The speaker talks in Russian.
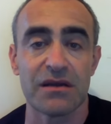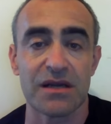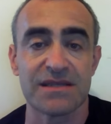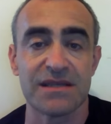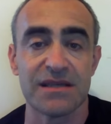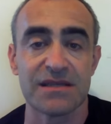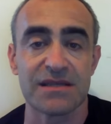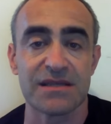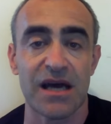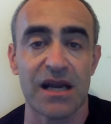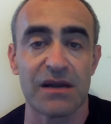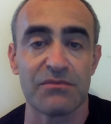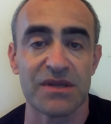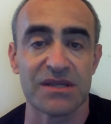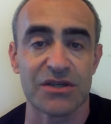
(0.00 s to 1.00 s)
российской
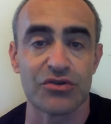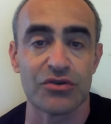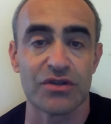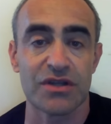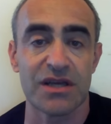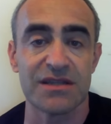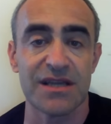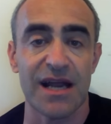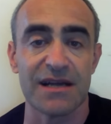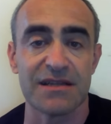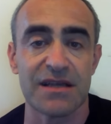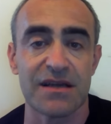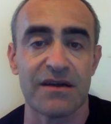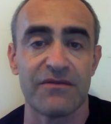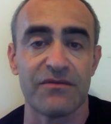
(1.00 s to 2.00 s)
армии за счет
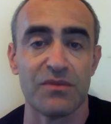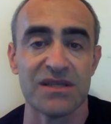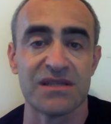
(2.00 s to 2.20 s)
контрактиков,